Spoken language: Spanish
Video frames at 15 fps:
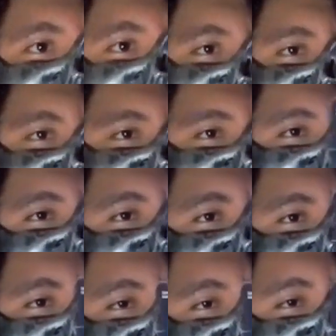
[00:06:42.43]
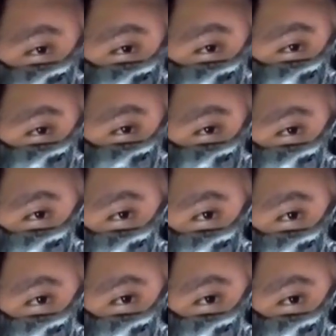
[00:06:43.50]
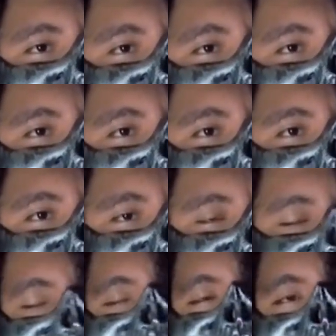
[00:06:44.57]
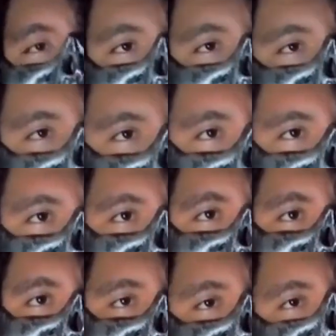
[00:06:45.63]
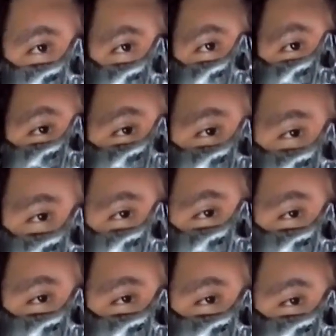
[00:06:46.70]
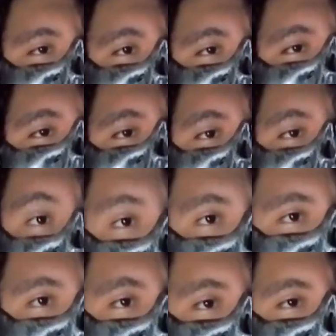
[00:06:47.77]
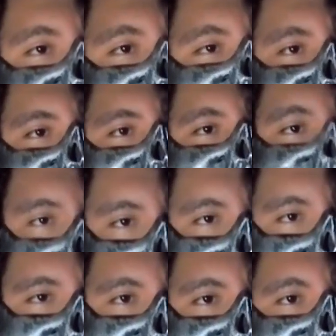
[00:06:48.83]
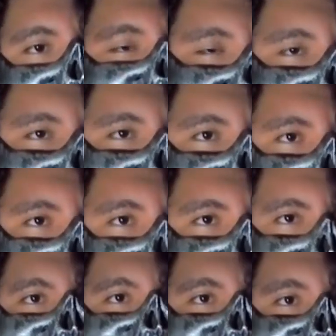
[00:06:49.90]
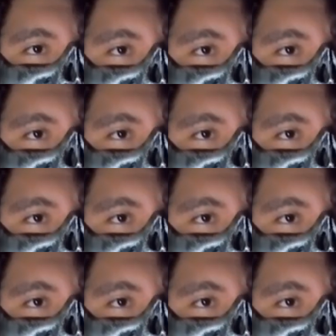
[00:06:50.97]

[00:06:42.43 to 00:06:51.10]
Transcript: Yo esta, esta figura la he visto en 1500, 1800 baros, así. Fuera del empaque completa la he visto en 500,